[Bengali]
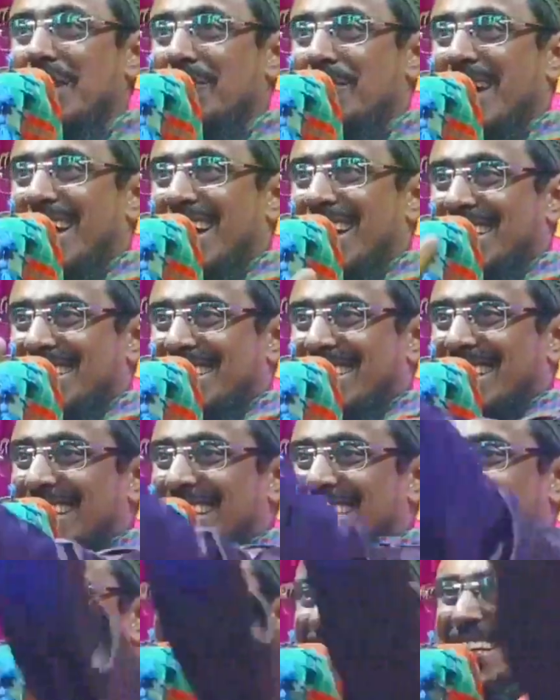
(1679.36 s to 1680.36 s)
ঘুরে বেড়াচ্ছে
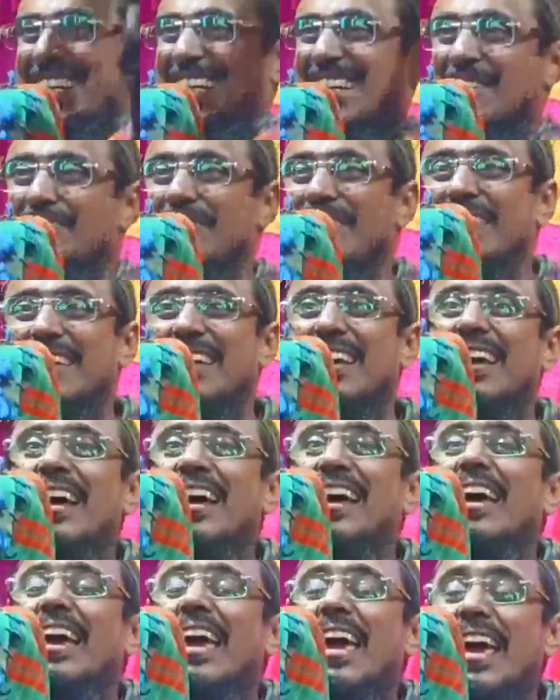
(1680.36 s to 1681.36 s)

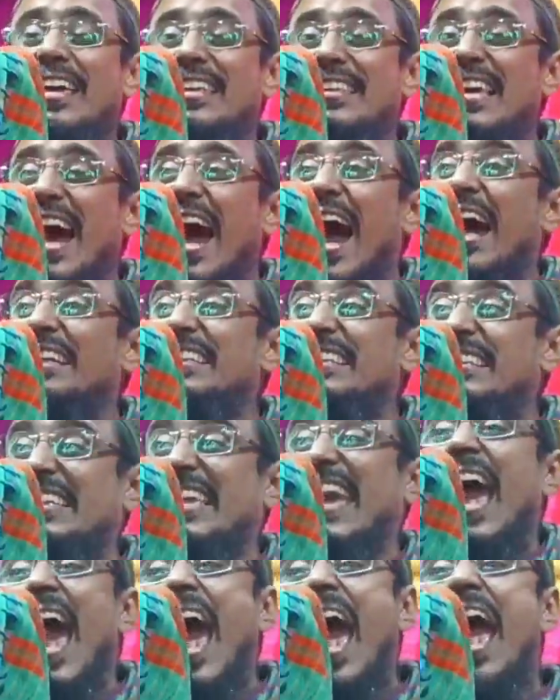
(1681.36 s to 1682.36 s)
এই যে
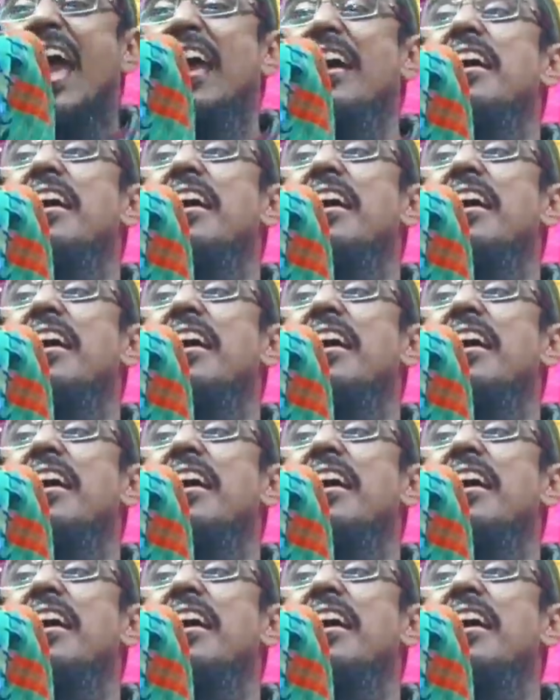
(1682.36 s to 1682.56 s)
আজকে